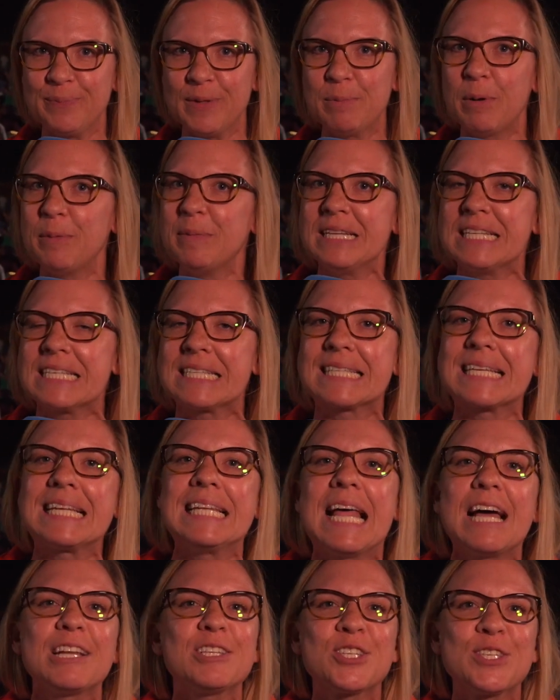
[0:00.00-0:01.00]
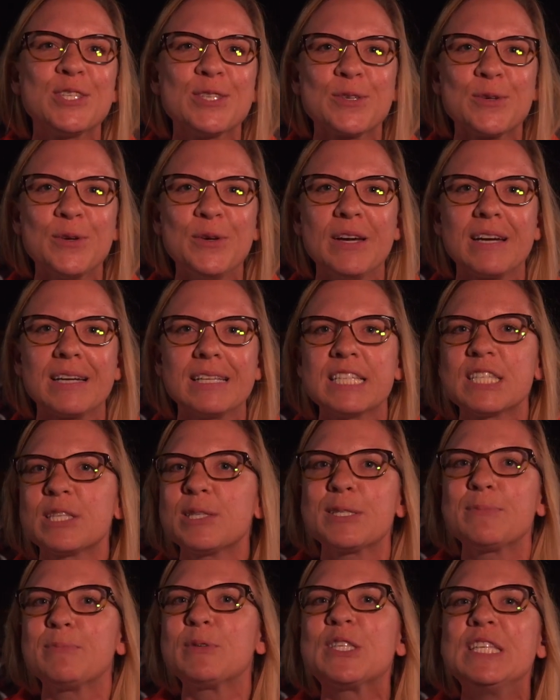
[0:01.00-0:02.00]
Im Moment ist Klatschen zu hören, es
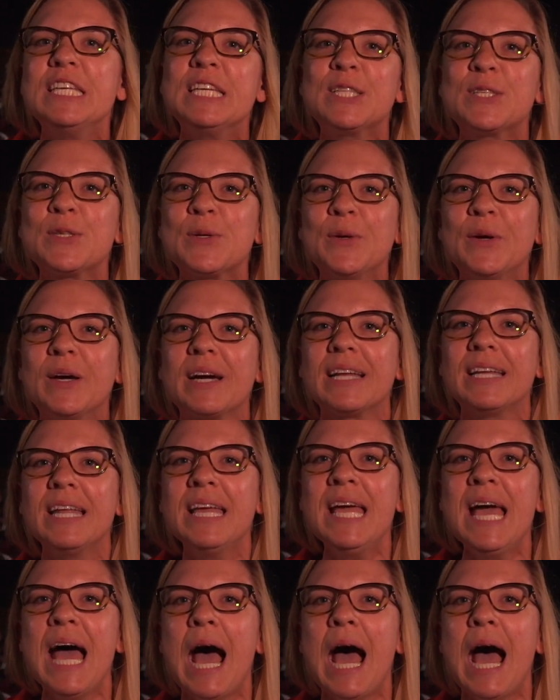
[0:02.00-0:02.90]
ist Musik zu hören,